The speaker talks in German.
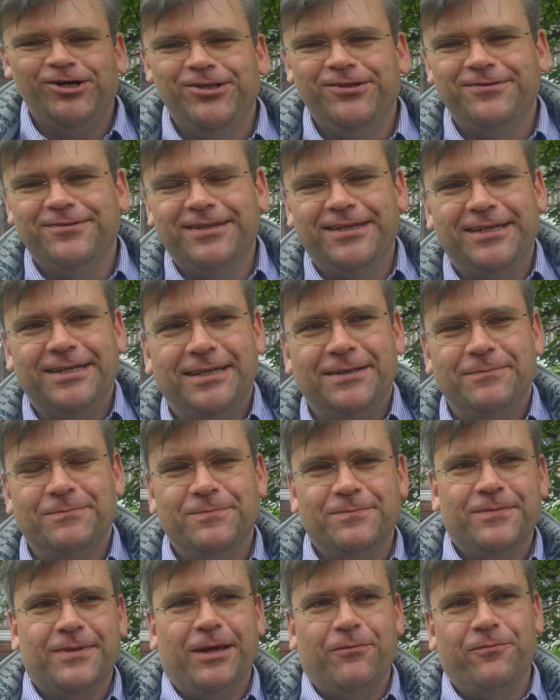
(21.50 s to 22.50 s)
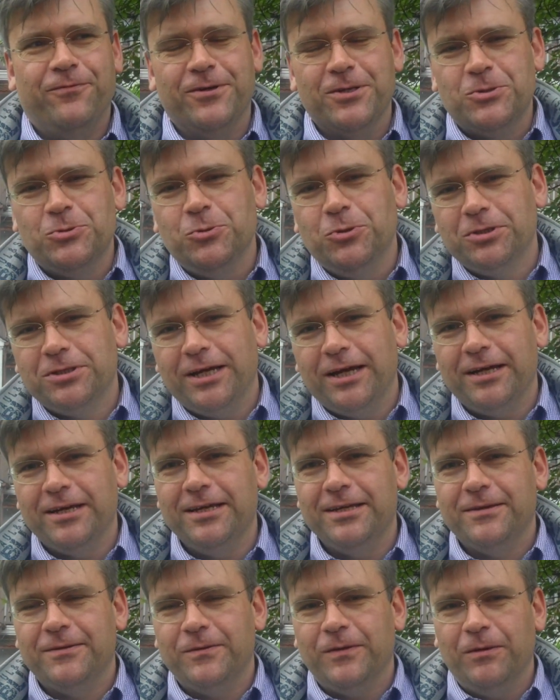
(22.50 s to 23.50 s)
und ähm, habe versucht
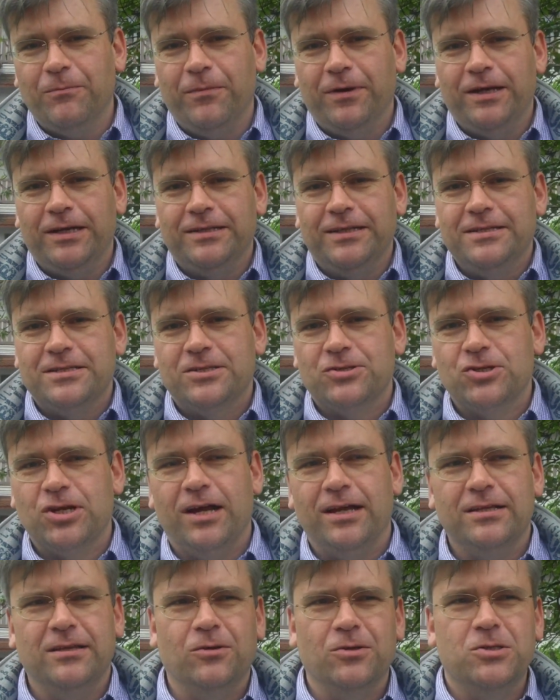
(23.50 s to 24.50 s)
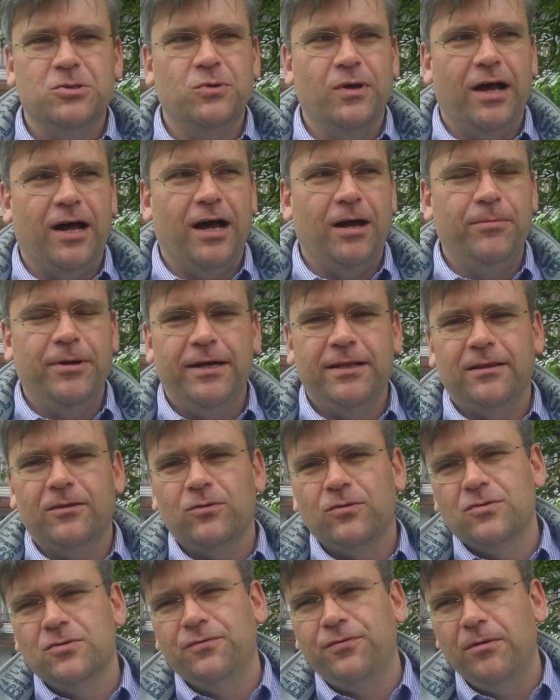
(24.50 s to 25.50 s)
eigentlich äh, dieses Chart auch zu
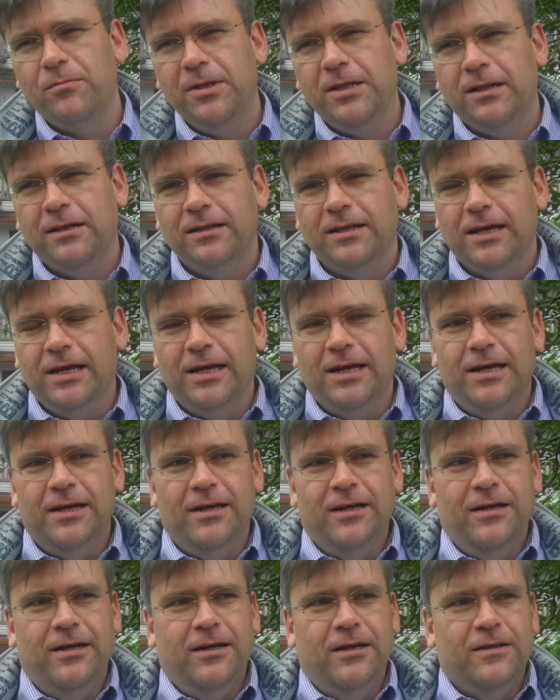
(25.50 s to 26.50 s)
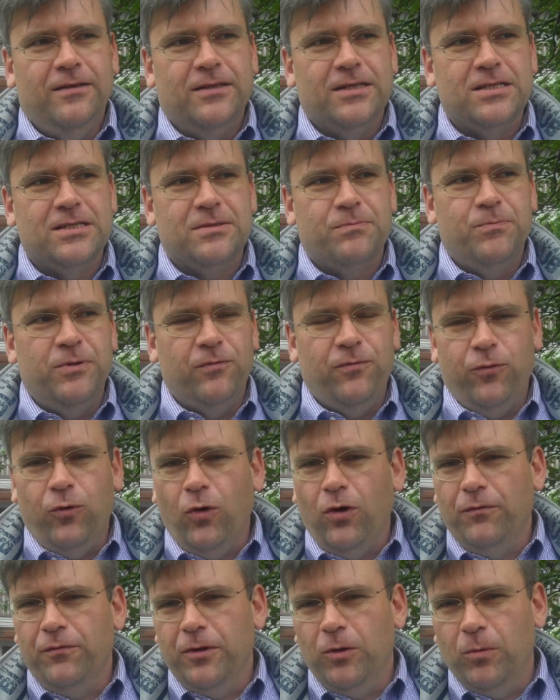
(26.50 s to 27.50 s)
erarbeiten und zu vermitteln dass
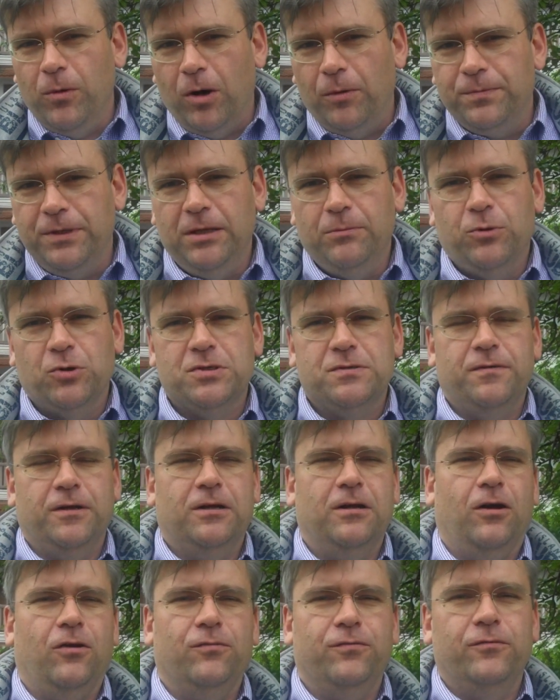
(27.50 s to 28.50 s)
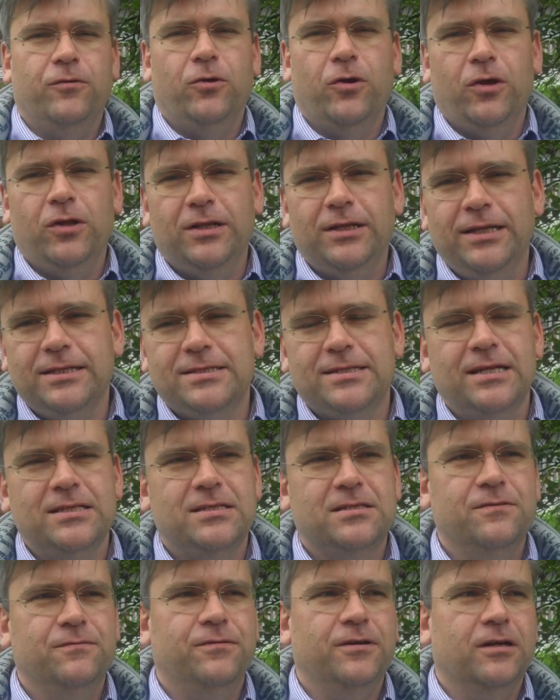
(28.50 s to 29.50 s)
bevor wir überhaupt E-Books verkaufen können,
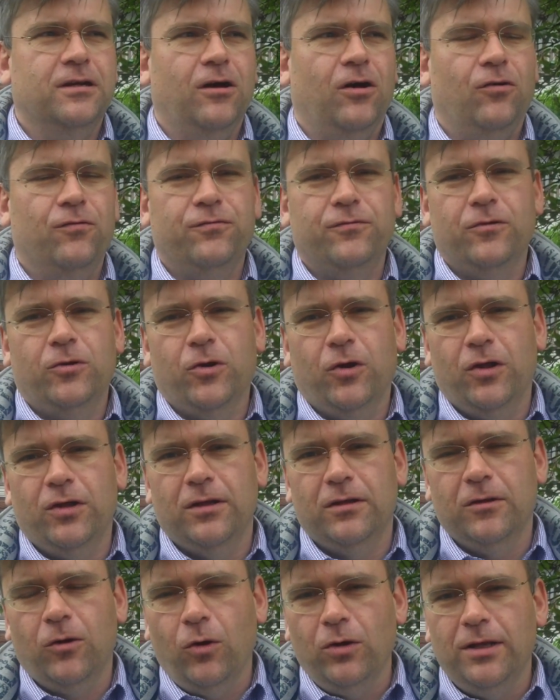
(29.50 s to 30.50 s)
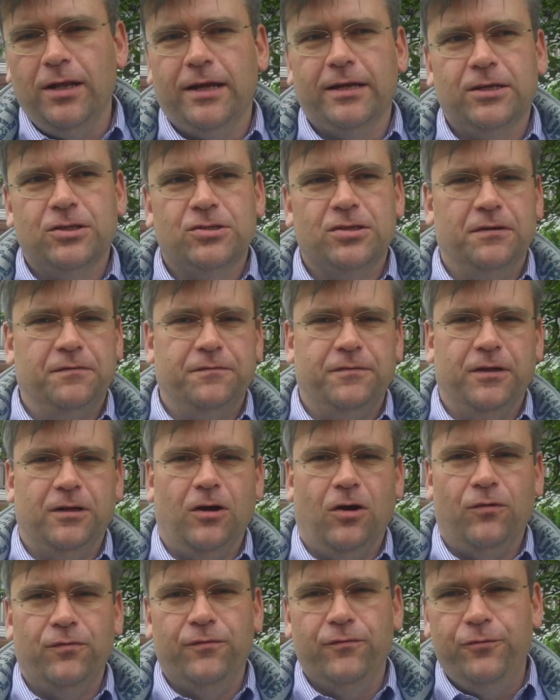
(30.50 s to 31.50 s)
Lizenzen verkaufen können, Online-Geschäft
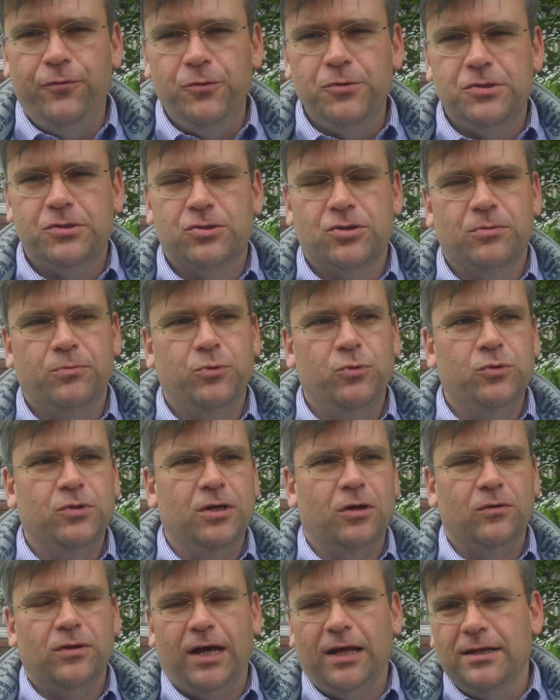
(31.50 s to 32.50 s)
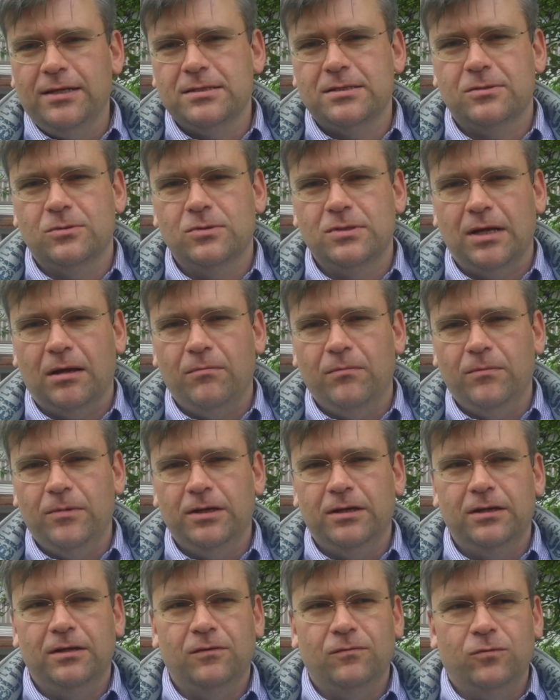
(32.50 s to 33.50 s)
verkaufen, physische Bücher und alles zusammen
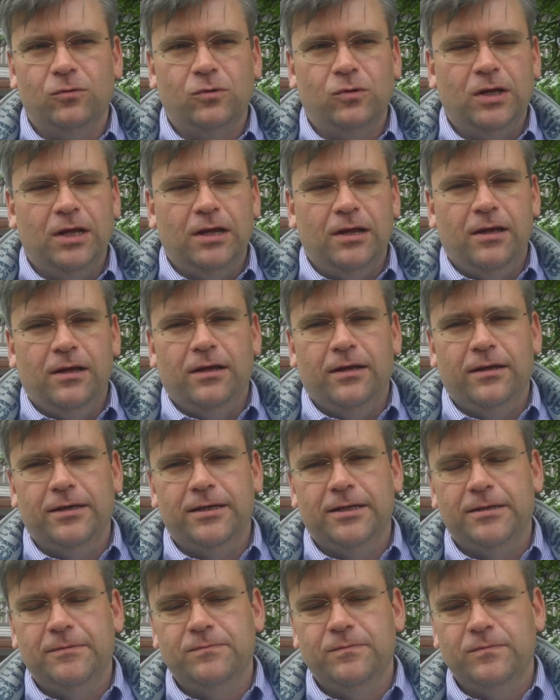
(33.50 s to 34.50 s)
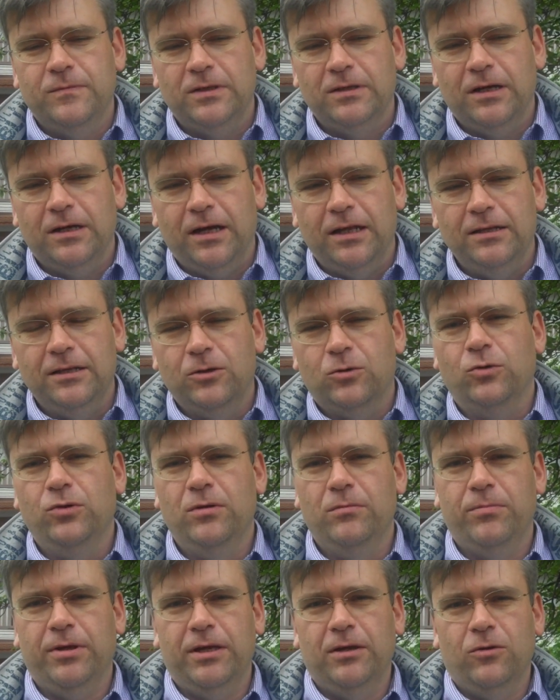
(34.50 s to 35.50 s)
irgendwo ähm, an die
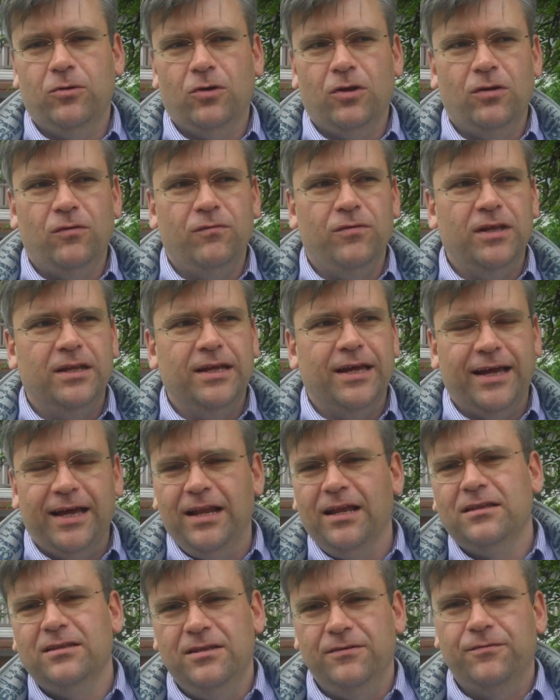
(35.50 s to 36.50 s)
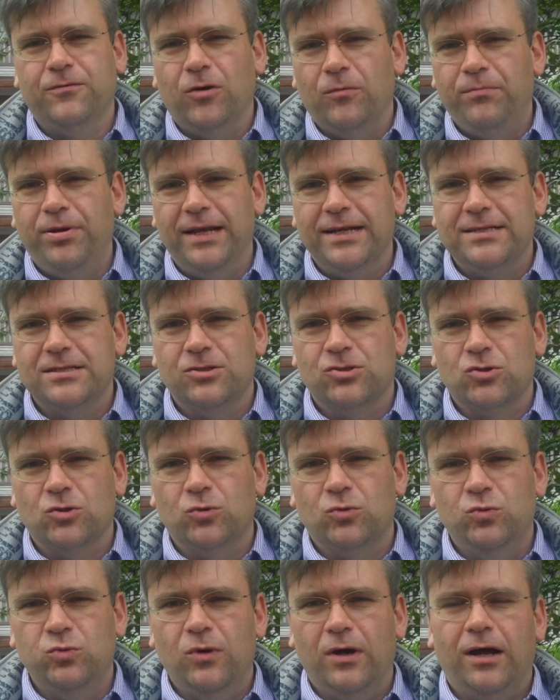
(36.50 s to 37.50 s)
Kunden bringen können, wir eine relativ komplexe
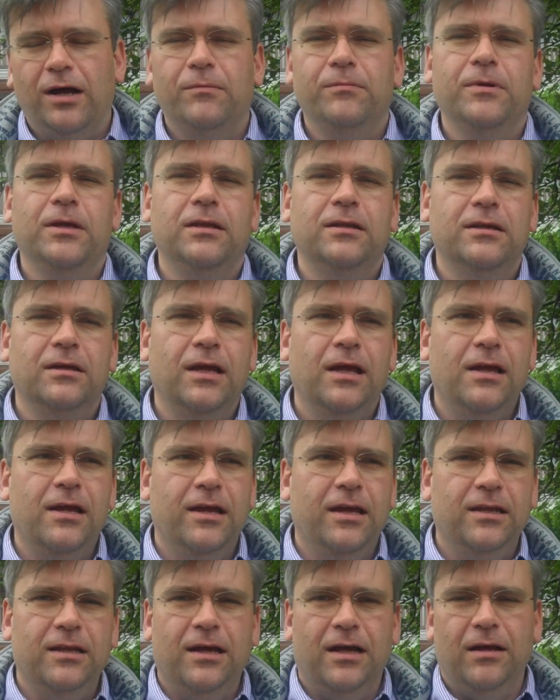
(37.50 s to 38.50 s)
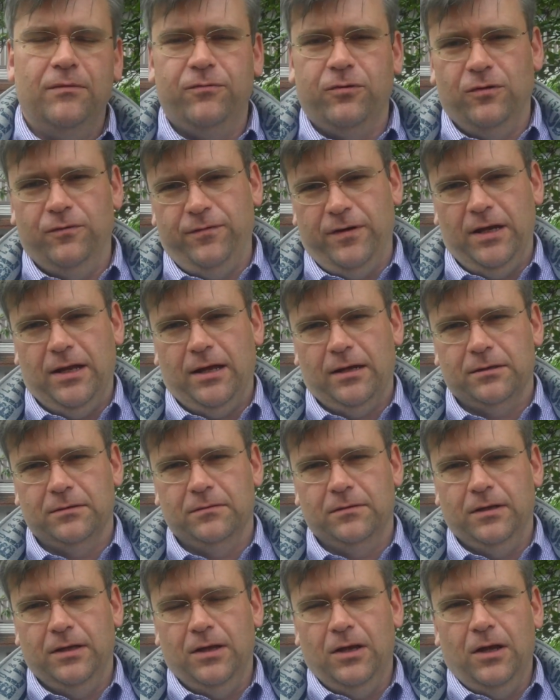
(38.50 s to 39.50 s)
Struktur haben in, innerhalb von Verlagen.
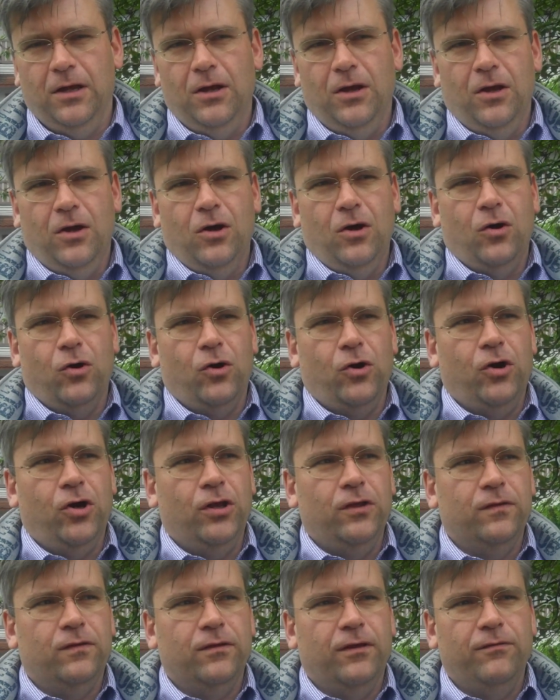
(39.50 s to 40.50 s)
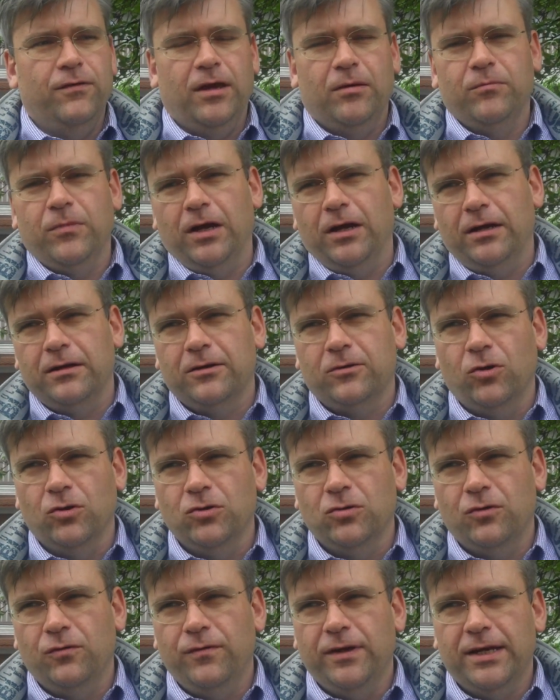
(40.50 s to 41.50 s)
Und äh, wir haben äh,
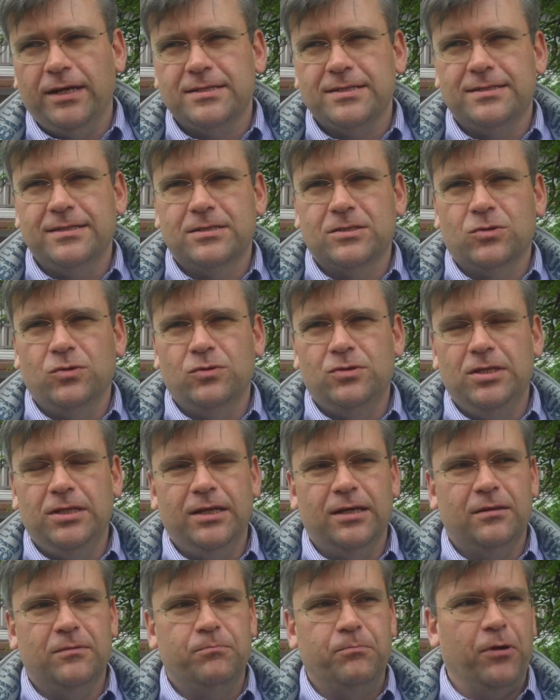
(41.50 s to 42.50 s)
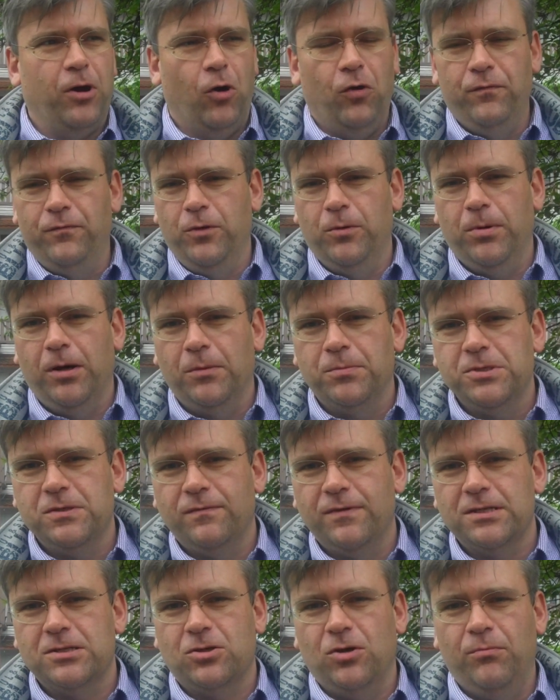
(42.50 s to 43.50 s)
kontrovers diskutiert, brauchen wir überhaupt
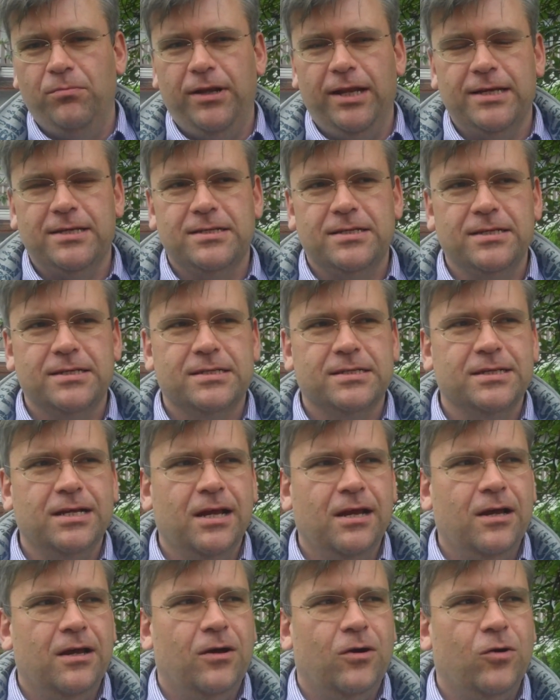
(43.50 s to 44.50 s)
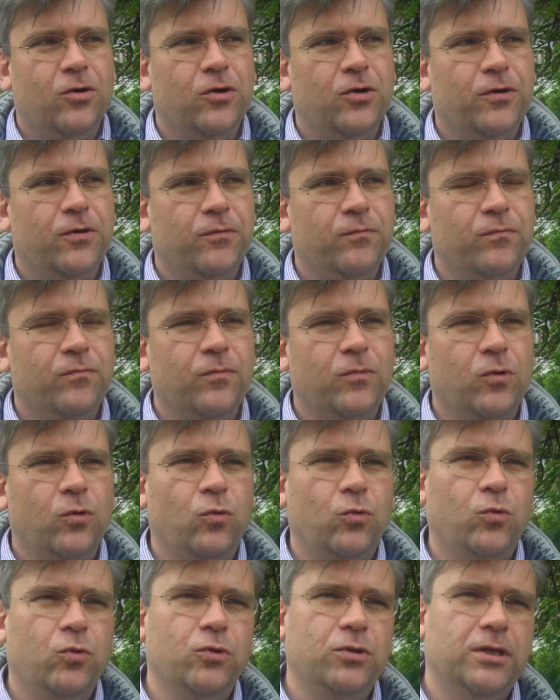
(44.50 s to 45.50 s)
so etwas Komplexes ähm,
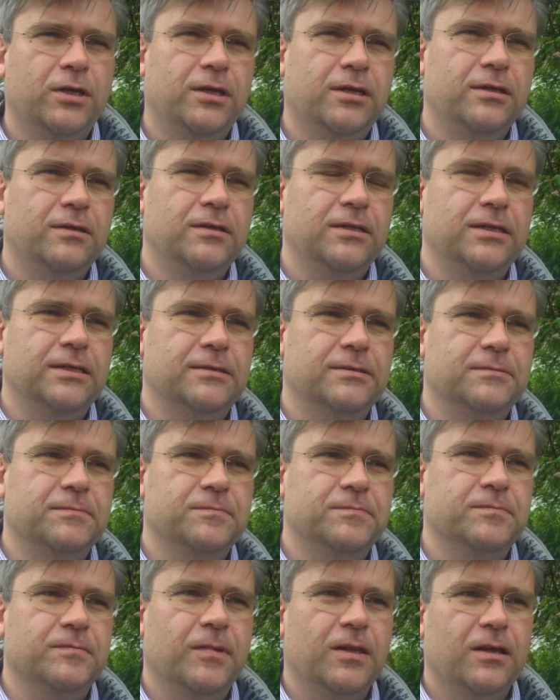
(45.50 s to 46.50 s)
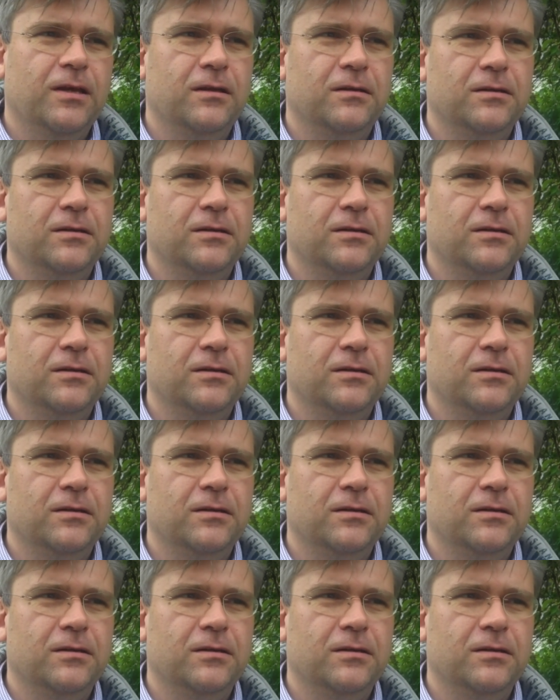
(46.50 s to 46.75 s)
oder, ähm,